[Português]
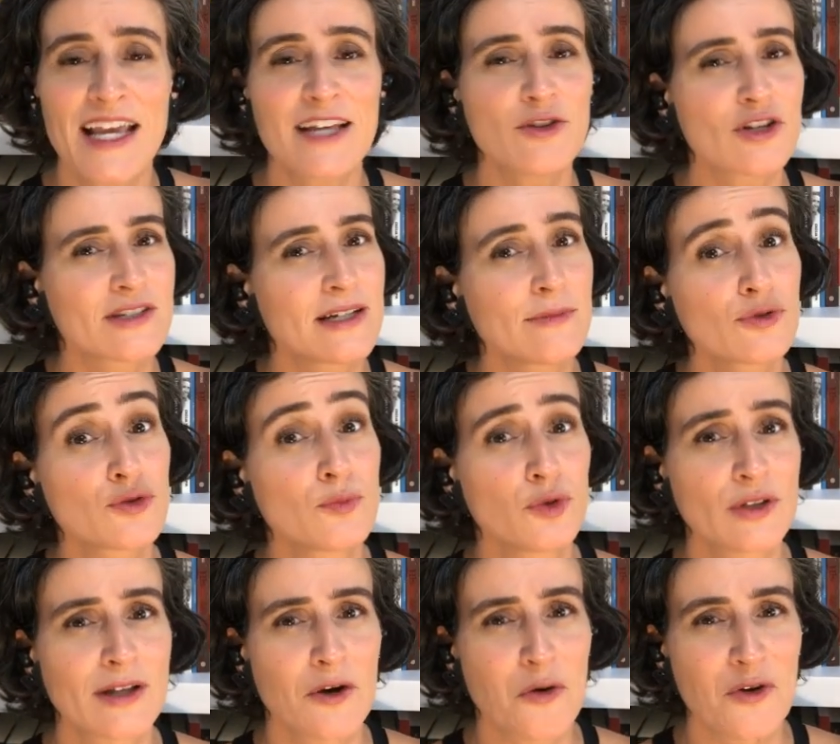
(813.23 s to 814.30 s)
E nós lemos
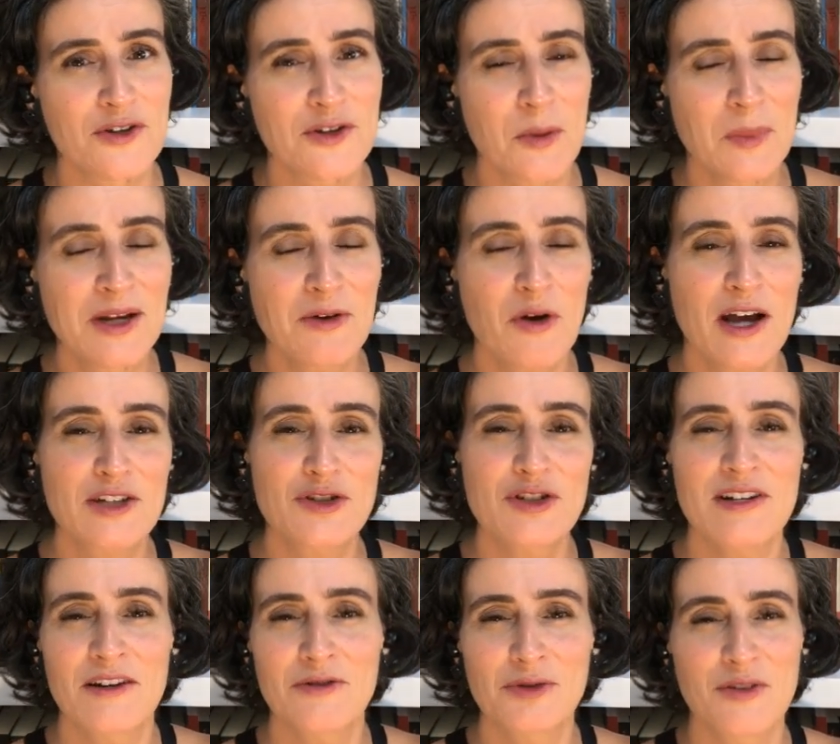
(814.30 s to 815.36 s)
muita coisa. Eu brinco que a
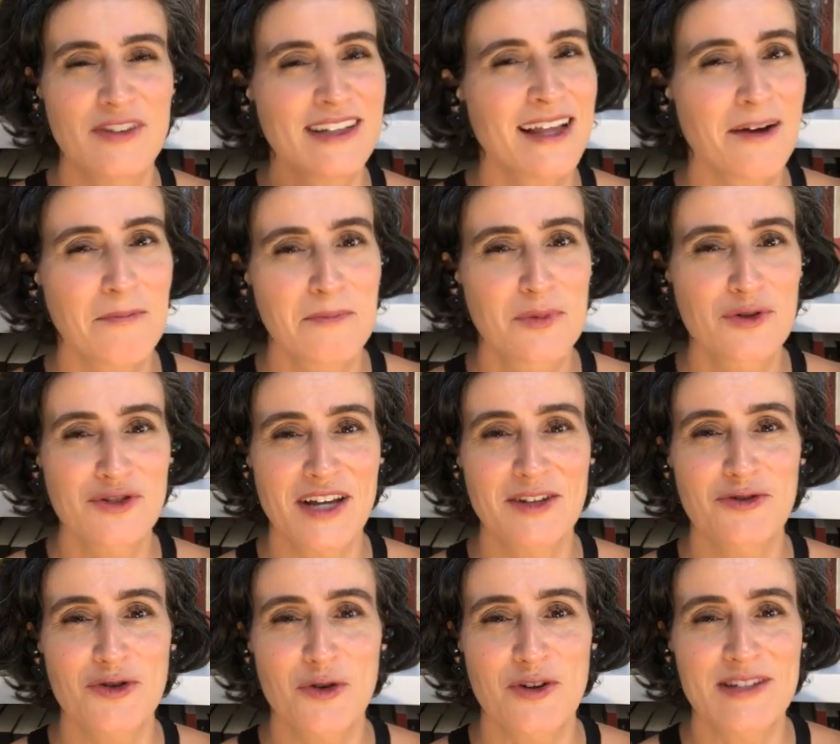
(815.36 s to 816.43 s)
gente leu
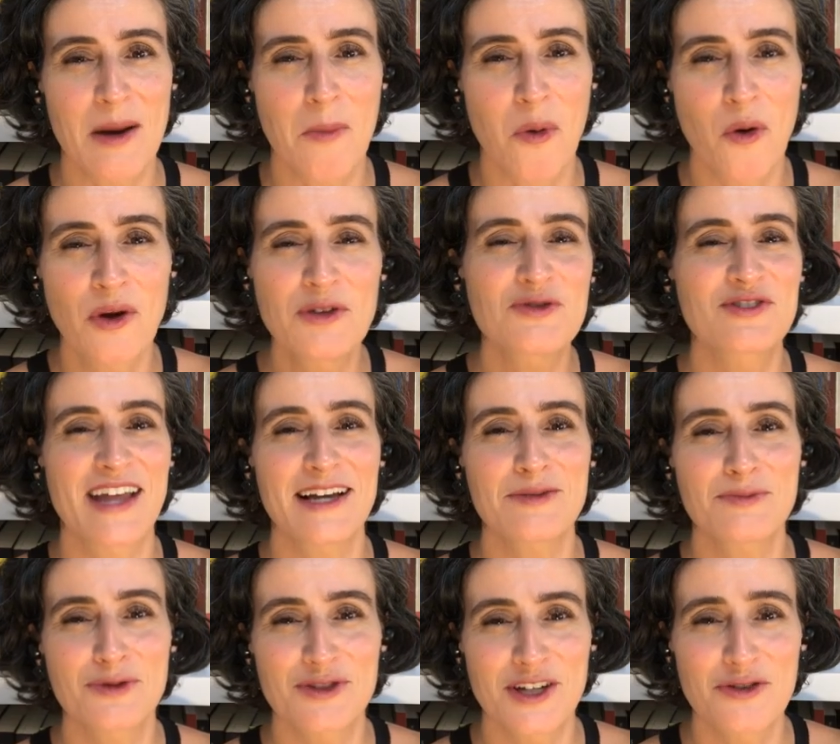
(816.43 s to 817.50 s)
90% de coisa boa e os
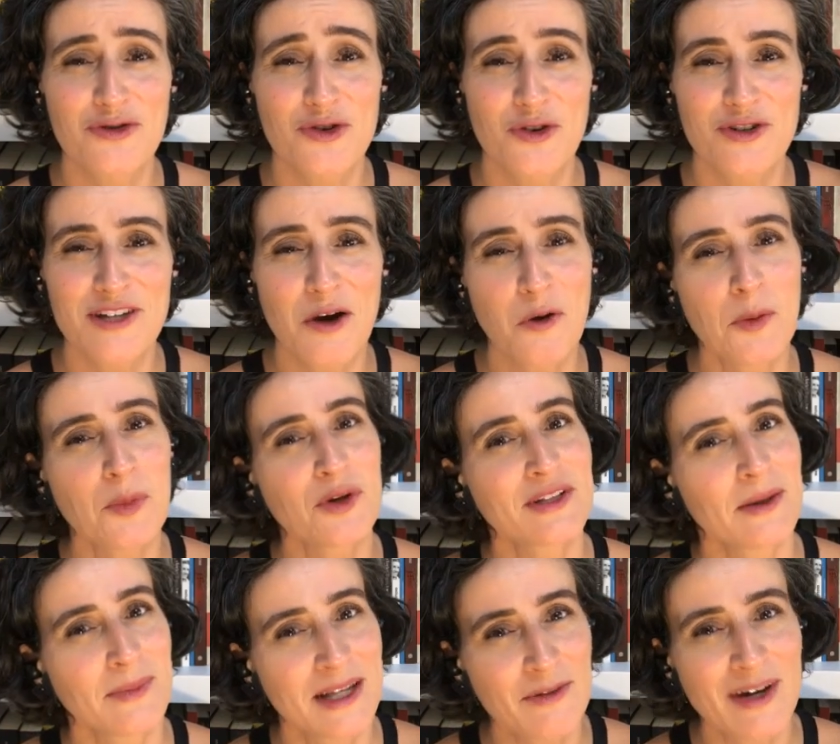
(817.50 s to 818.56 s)
10% de coisa ruim, porque
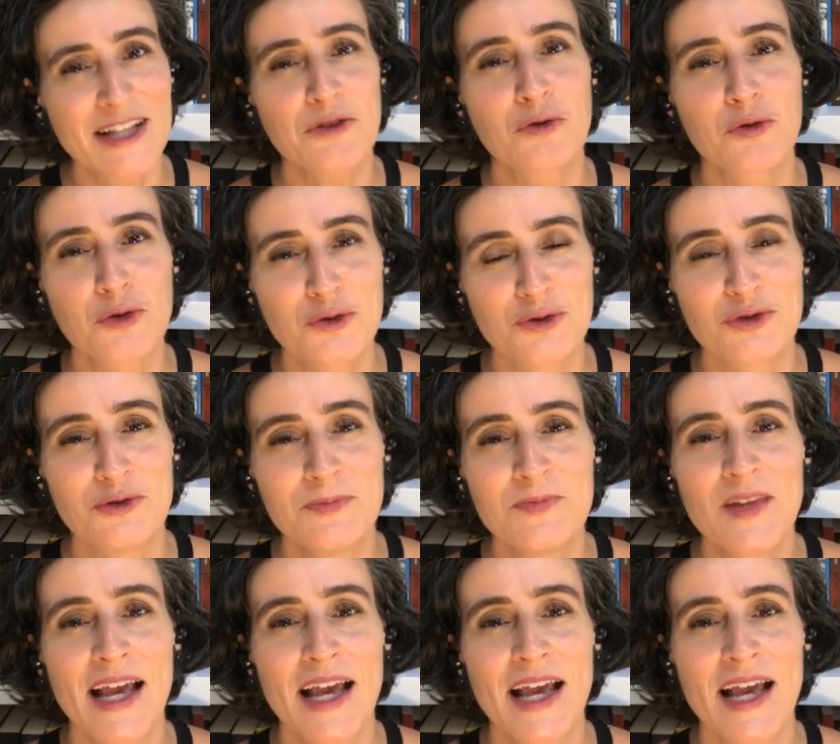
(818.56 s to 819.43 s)
também não é tudo